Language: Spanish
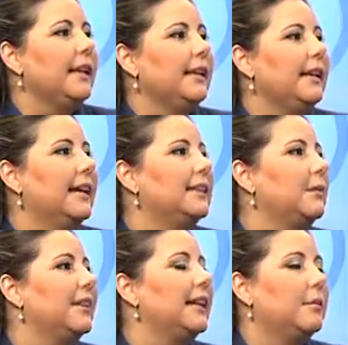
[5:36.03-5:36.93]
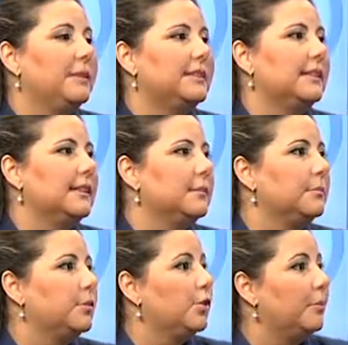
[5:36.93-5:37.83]
Y a través de las visitas
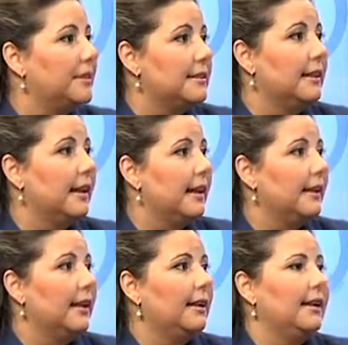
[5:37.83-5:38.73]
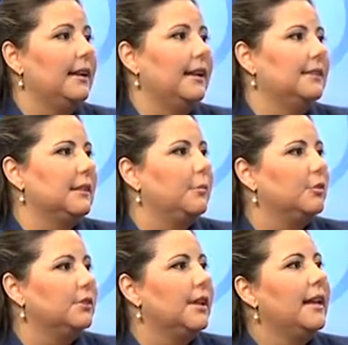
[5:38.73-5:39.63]
domiciliarias
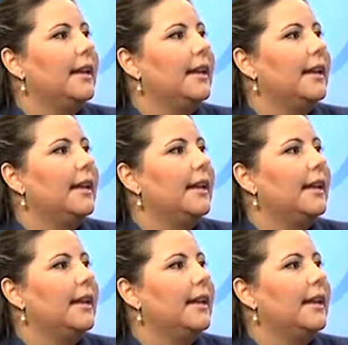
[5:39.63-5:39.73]
realizamos